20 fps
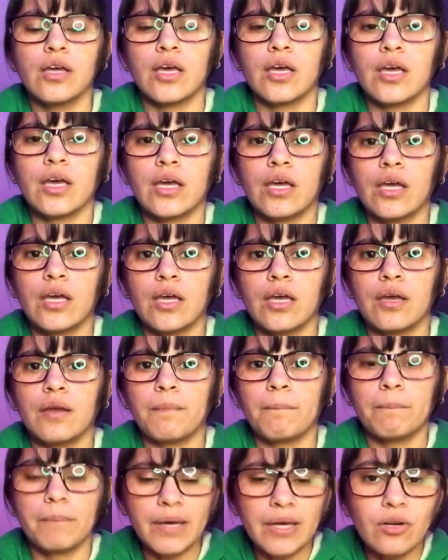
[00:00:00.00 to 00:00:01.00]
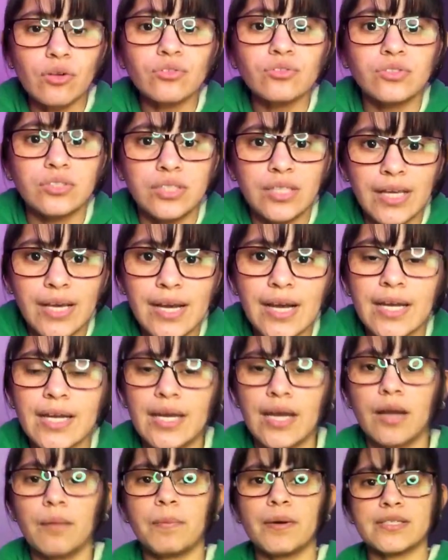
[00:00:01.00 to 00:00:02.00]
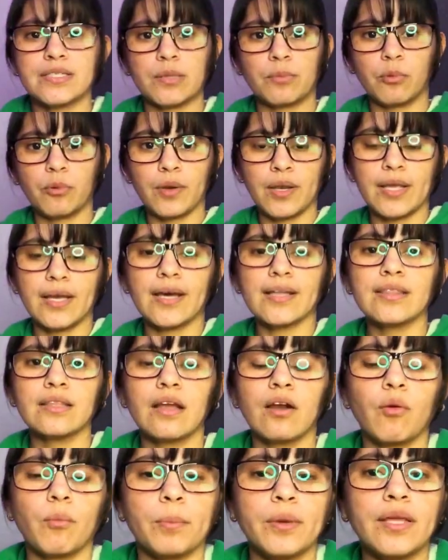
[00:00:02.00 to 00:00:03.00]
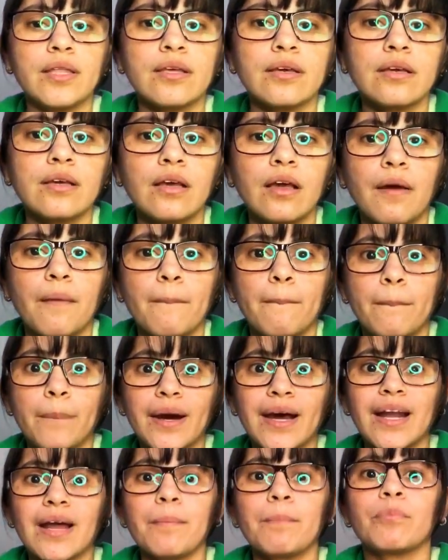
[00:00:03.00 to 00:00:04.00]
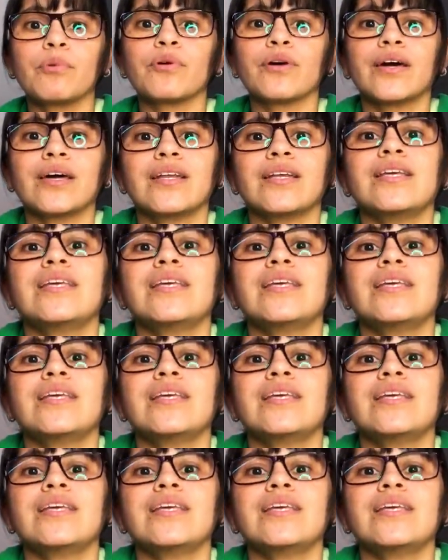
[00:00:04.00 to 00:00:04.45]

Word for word: Eh, pero si escanean el pase de movilidad te lo piden para poder